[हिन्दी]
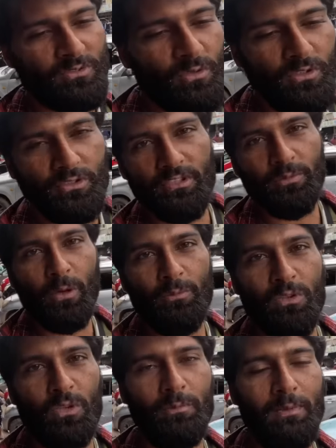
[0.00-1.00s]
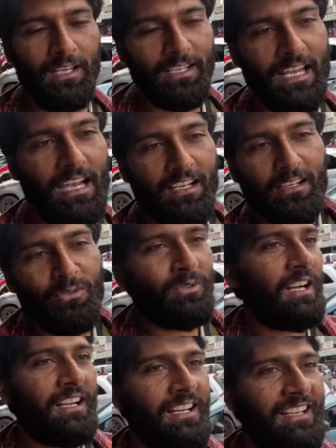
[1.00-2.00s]
स्कूल यूनिफॉर्म तो मैं क्या
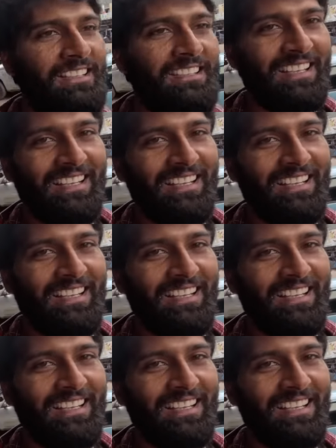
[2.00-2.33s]
करूँगा ख़रीद